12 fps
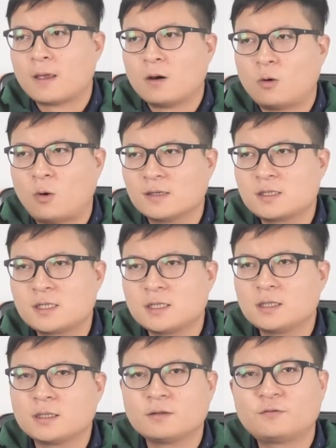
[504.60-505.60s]
黄
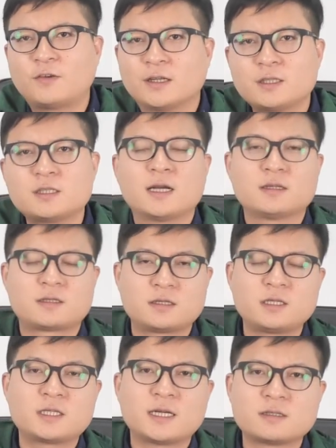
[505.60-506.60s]
金跟房地产，
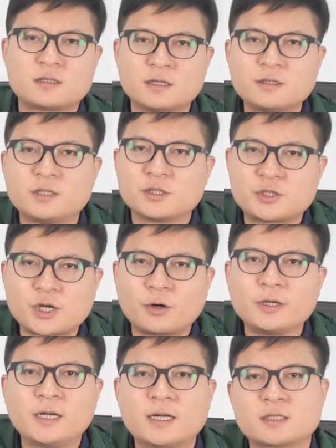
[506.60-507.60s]
实际上整体的
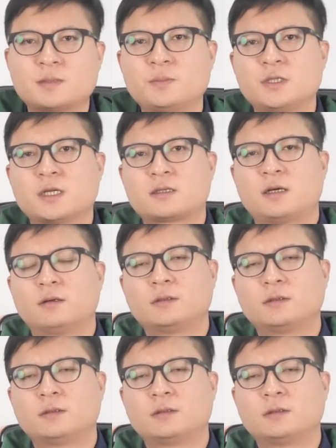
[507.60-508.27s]
交易量是比较少